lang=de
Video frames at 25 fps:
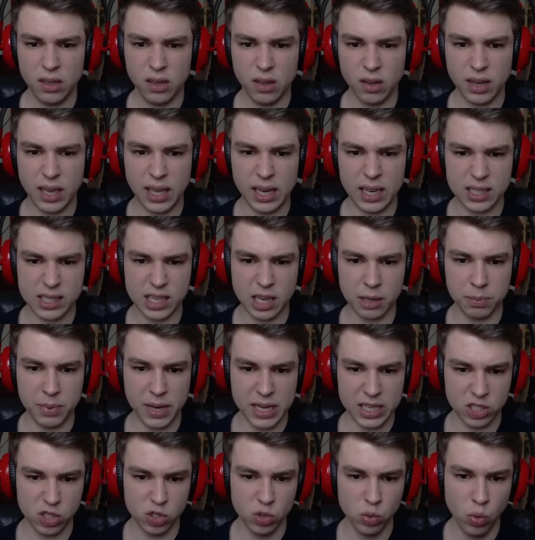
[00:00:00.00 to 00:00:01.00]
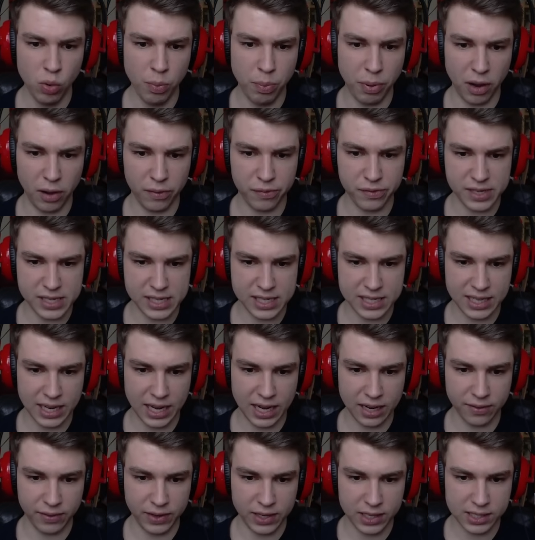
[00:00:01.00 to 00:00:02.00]
Okay, das geht mir super auf den
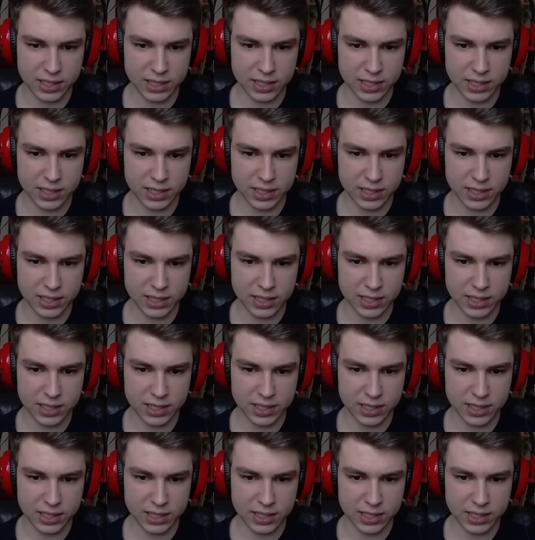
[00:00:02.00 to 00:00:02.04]
Sack, wenn